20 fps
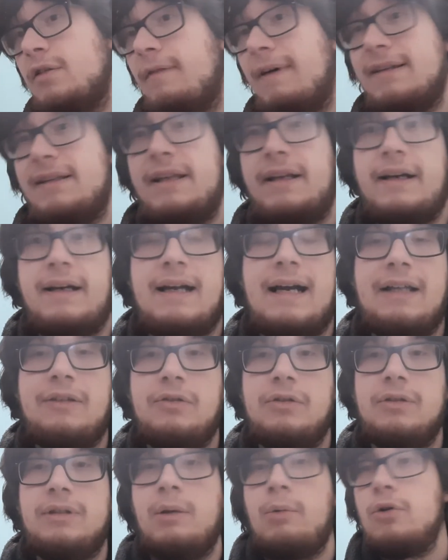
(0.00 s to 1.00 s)
vado
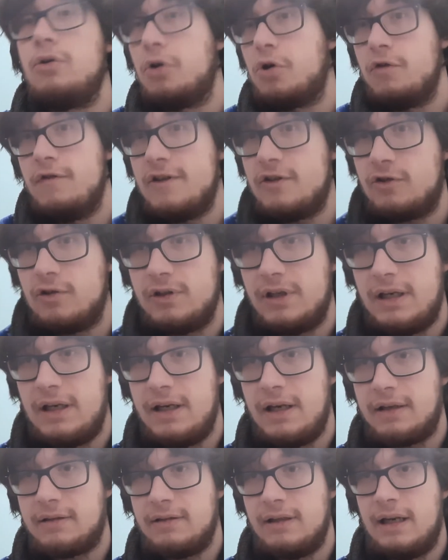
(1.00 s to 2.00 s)
errato, da quello che ho visto
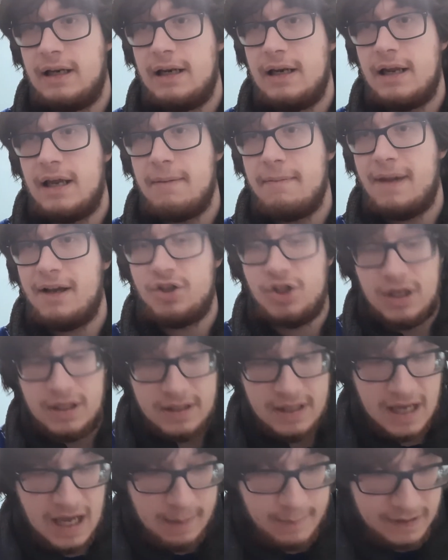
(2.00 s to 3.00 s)
nel, nella immagine
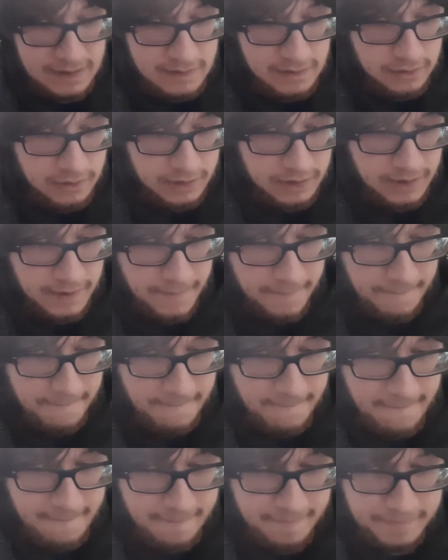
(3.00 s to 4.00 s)
di Amazon.
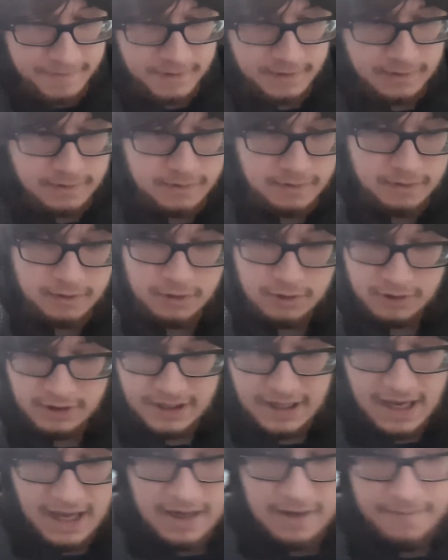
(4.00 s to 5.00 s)

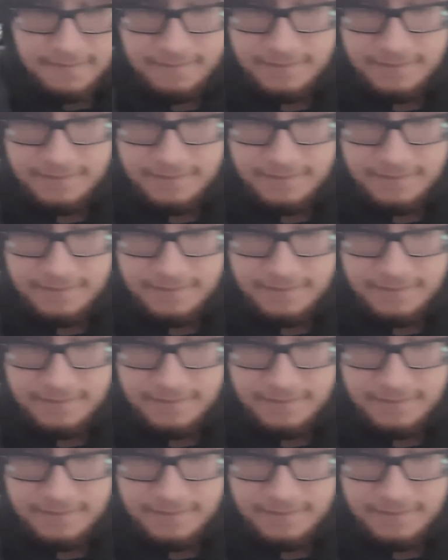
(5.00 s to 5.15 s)
Ok,